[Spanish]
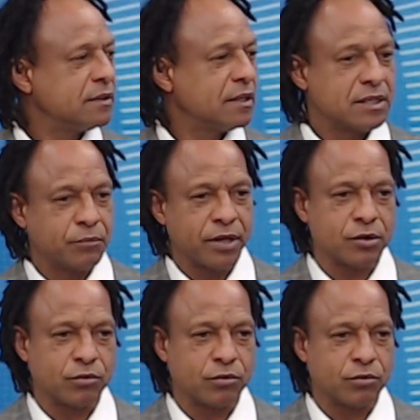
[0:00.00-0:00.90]
Esa puede
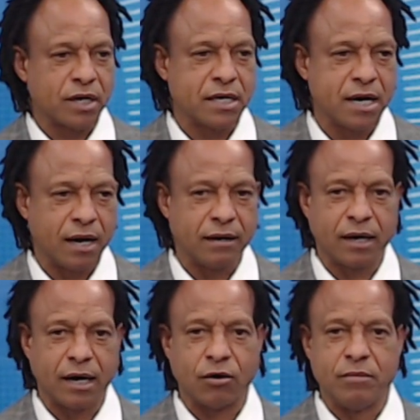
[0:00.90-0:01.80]
ser una señal de que
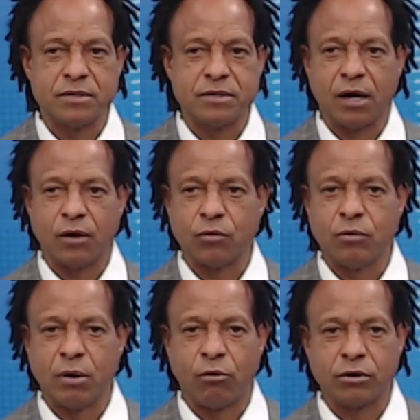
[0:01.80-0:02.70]
ha comenzado un nuevo
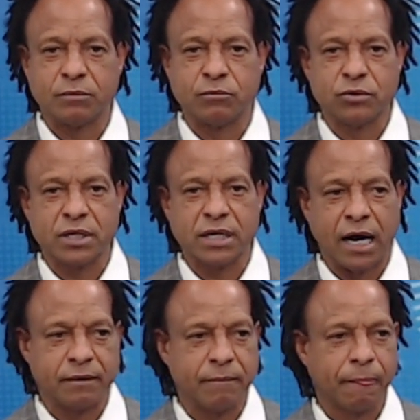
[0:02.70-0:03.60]
orden mundial
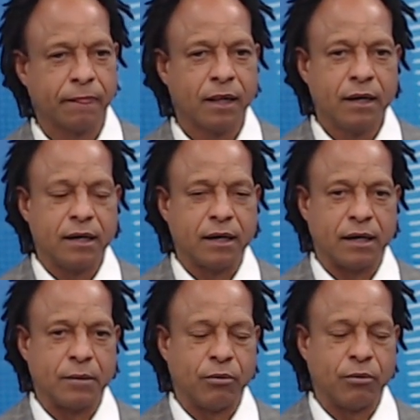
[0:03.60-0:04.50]
y que la
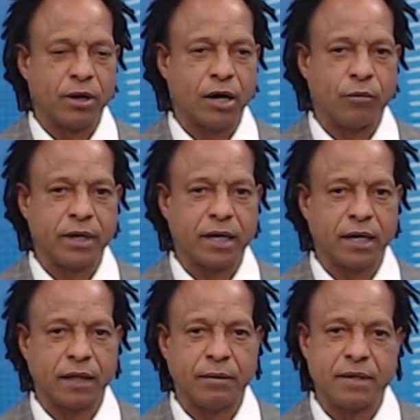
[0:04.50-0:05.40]
República Dominicana
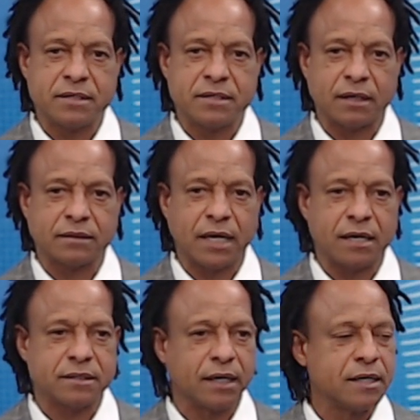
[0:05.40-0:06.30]
debe
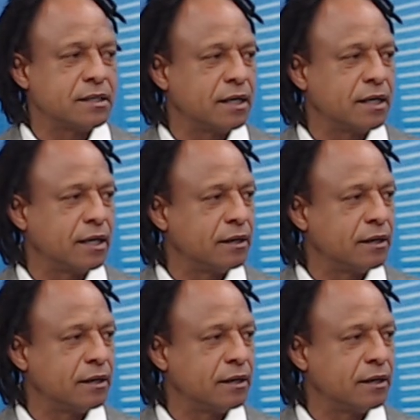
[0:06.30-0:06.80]
insertarse en ese,